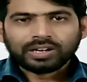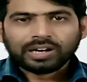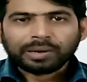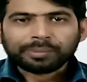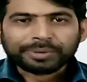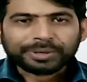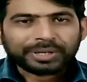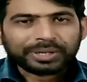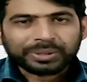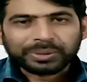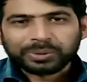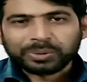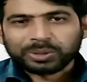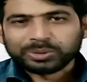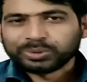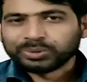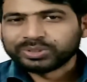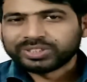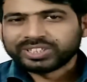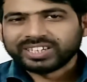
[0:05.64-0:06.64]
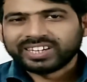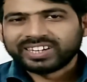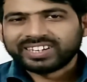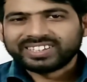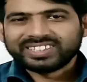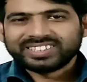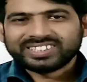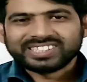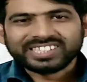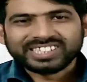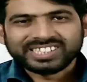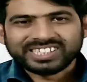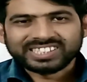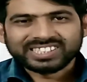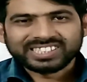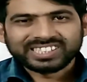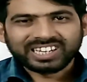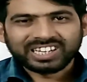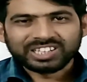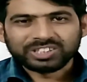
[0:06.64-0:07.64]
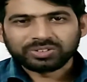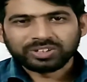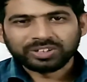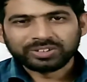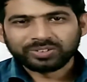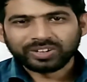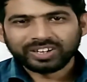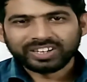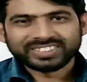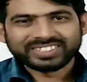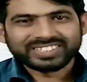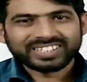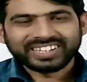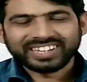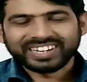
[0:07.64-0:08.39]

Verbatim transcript: আমি রতন স্যার সৃষ্টি সেন্ট্রাল স্কুল কলেজ